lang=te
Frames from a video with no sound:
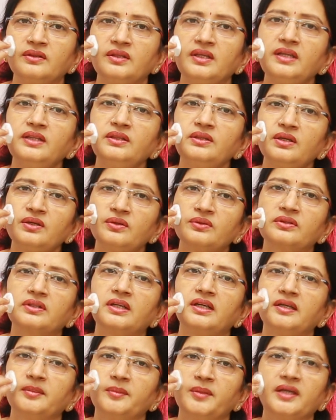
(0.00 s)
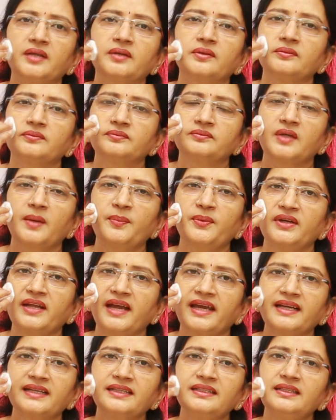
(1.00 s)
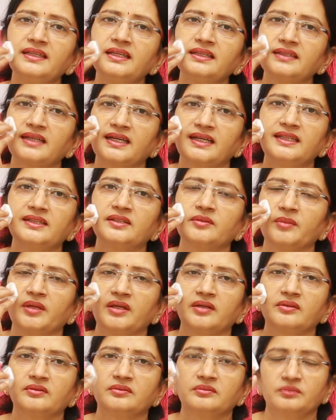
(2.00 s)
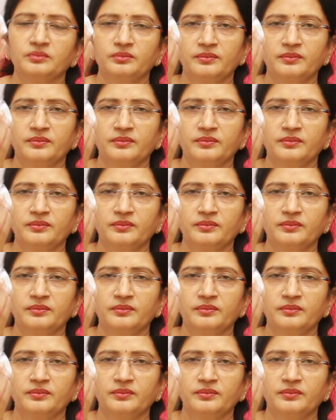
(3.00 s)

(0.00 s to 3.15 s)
దీంతో రుద్దండి మీకు అప్పుడు డైరెక్ట్గా తగలదు మీకు